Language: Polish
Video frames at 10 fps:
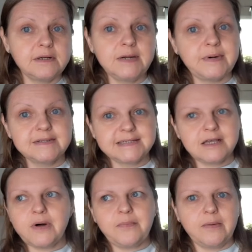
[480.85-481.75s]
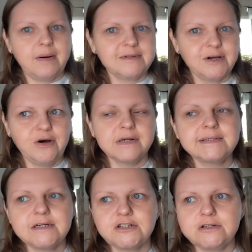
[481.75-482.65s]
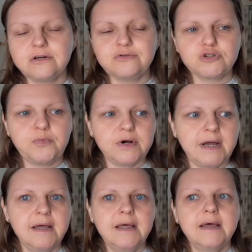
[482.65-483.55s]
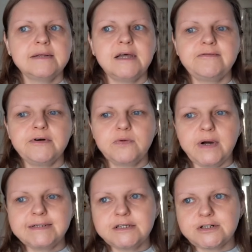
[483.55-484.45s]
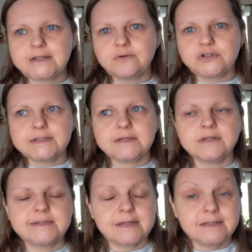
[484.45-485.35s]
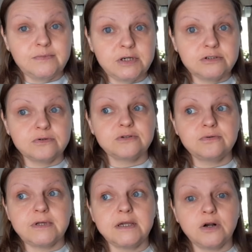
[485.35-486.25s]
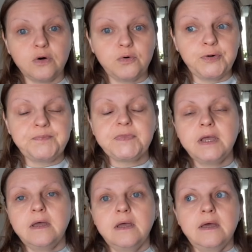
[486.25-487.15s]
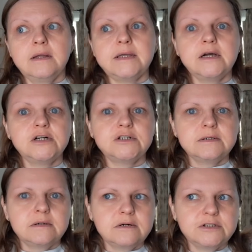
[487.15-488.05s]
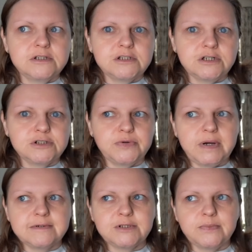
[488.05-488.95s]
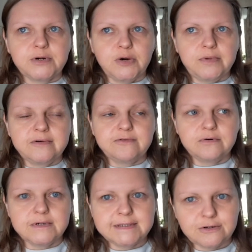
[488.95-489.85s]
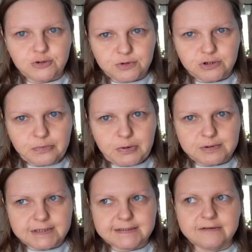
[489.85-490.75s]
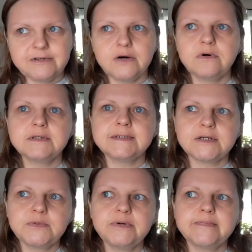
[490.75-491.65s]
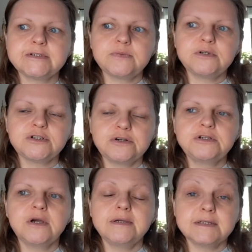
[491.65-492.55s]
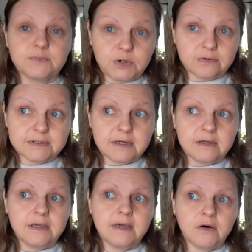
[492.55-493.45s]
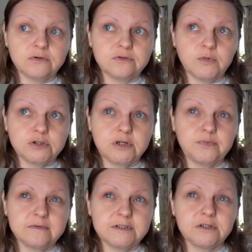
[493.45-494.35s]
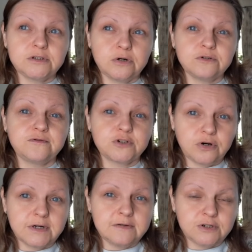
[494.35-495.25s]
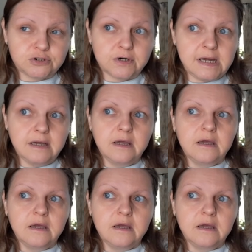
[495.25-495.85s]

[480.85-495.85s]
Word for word: chyba nie załapałam do końca, że to już pora na vlogmasy, że to już jest ostatni miesiąc tutaj roku. Także no gdzieś jeszcze mam z tym problem, w ogóle coś mi się poprzestawiało i zrobiłam sobie, że dzisiaj jest piątek i ja od, można powiedzieć, od wczoraj wieczora